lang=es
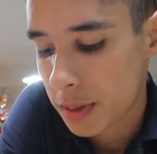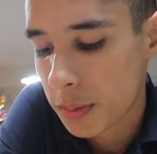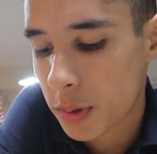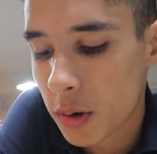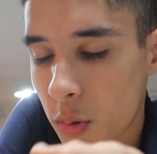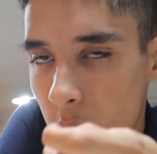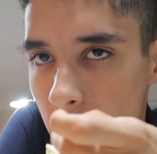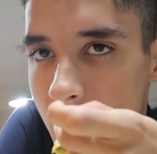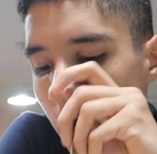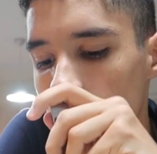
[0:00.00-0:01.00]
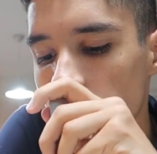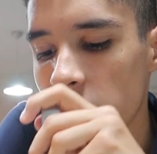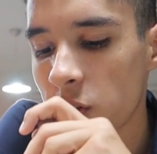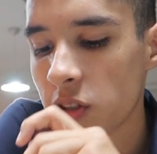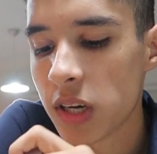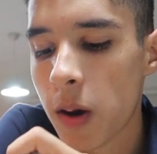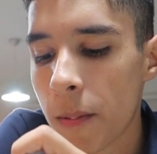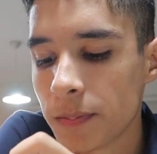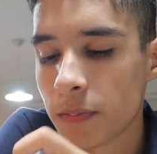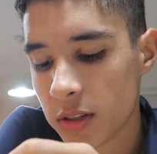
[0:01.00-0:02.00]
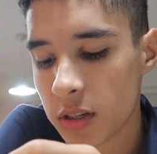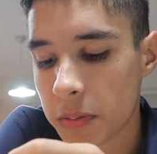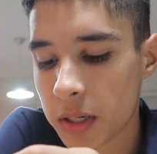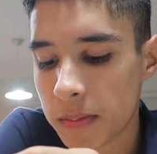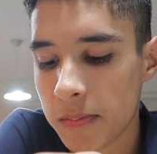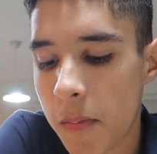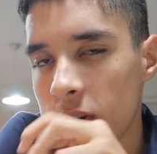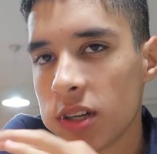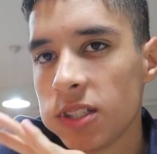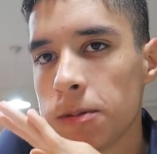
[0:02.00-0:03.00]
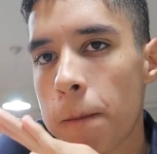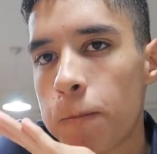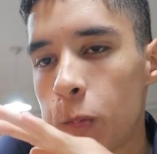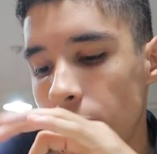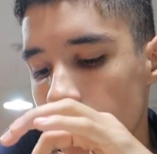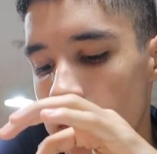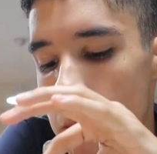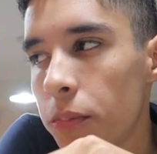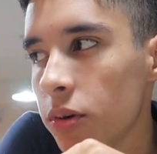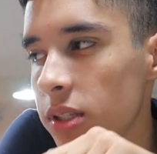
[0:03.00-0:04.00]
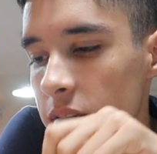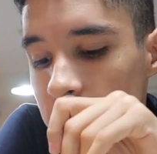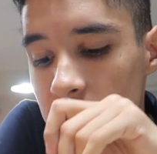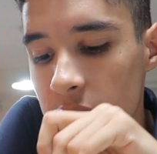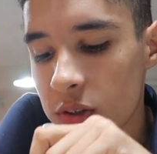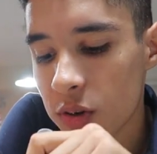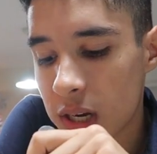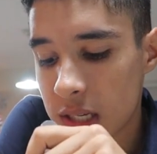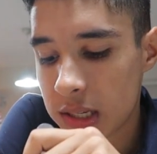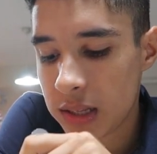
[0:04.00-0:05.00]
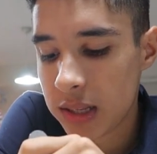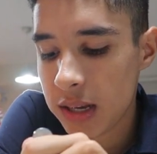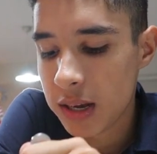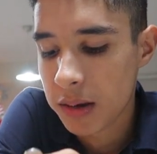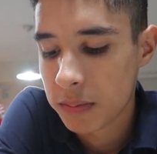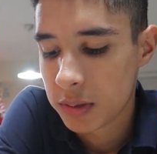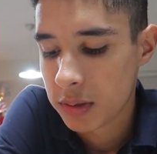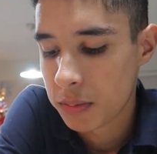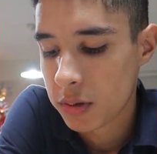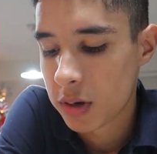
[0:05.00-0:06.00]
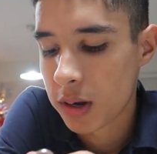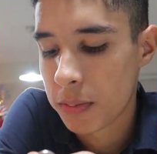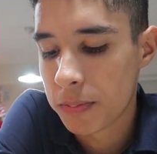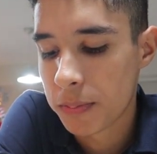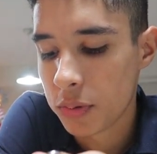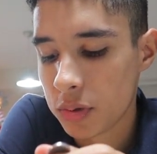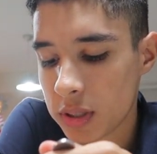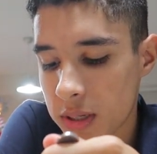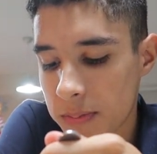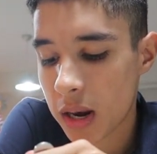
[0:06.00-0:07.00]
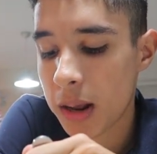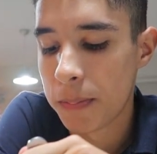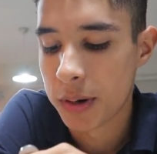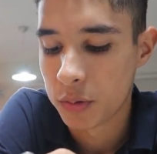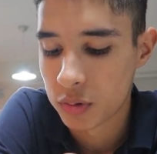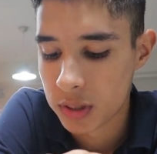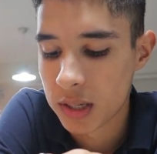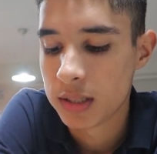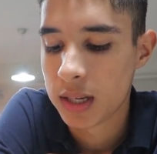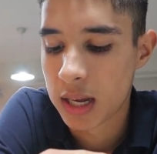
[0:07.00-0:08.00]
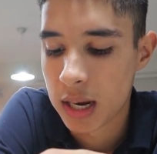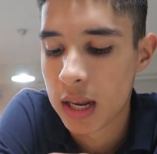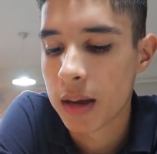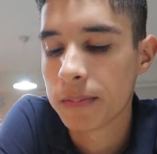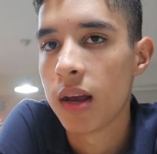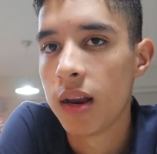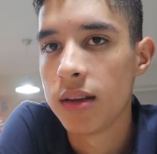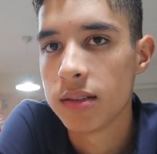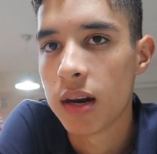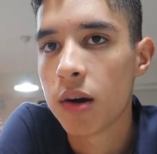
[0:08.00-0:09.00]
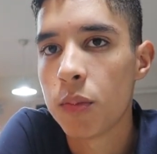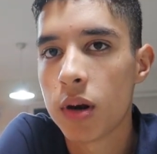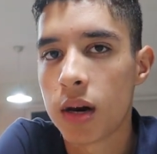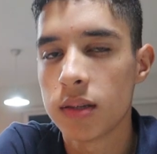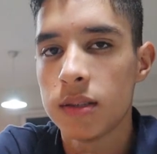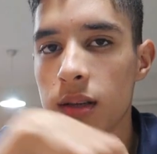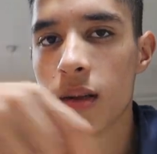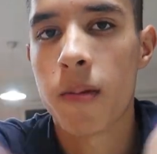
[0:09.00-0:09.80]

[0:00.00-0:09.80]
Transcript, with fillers: también le pongo huevo, huevo sancochado y se lo pone. Pero así, por cierto, en TikTok hace tiempo, tiempo yo les puse, les pregunté si querían que les hiciera como la receta